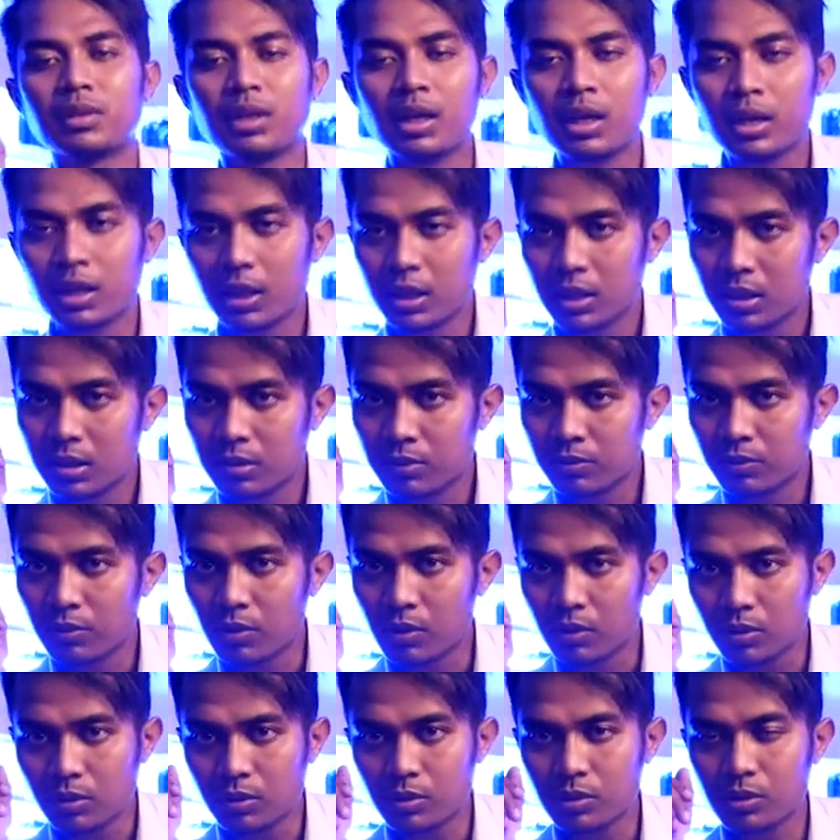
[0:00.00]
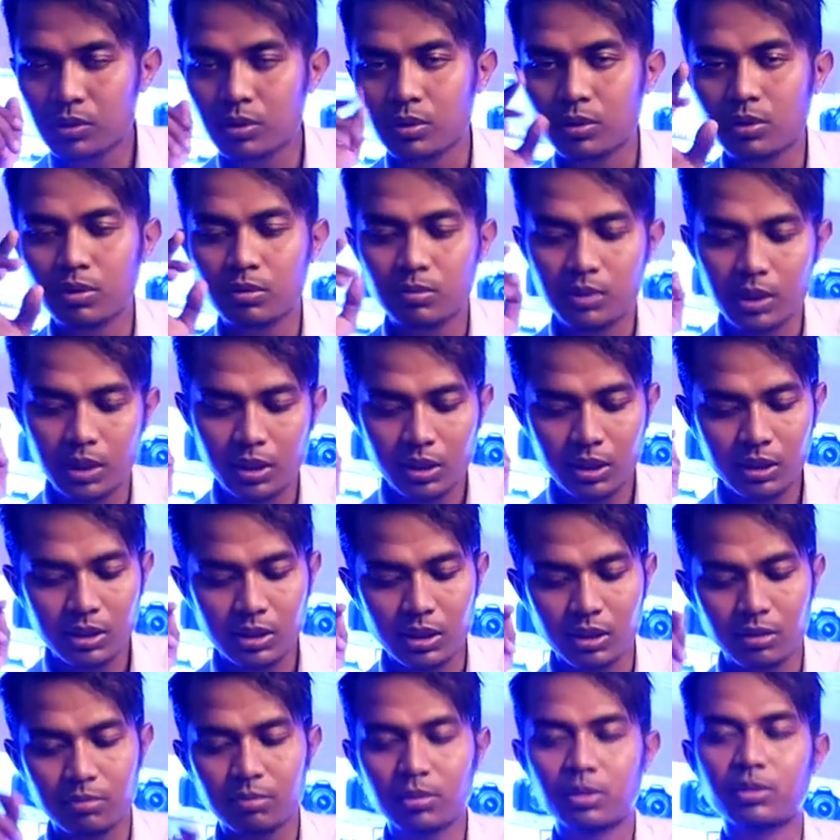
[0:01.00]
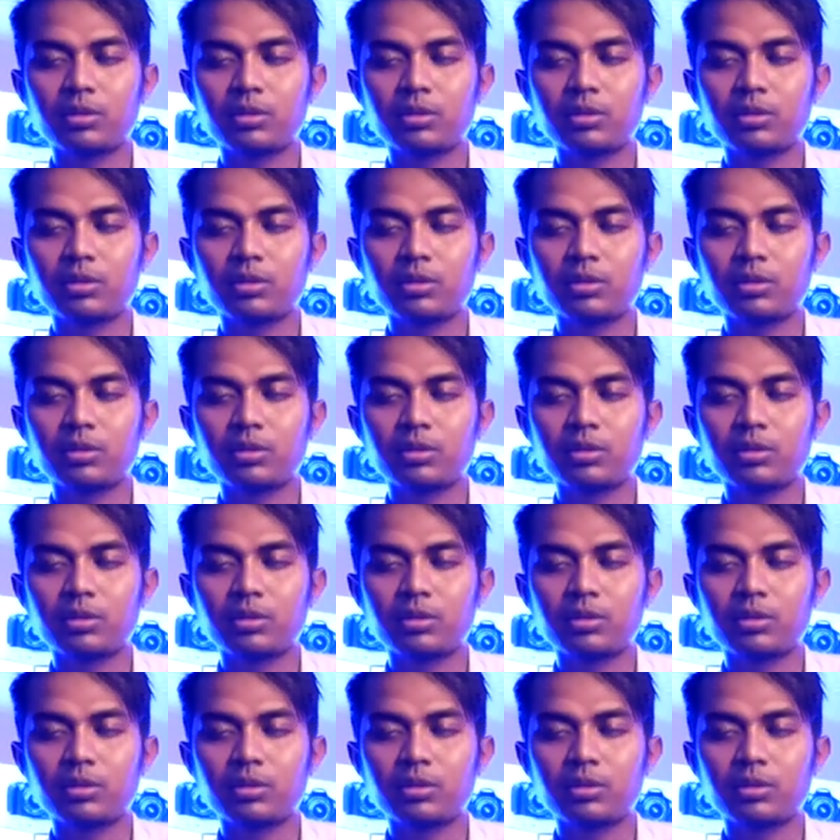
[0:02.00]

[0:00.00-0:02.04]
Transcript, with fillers: akan fokus otomatis dan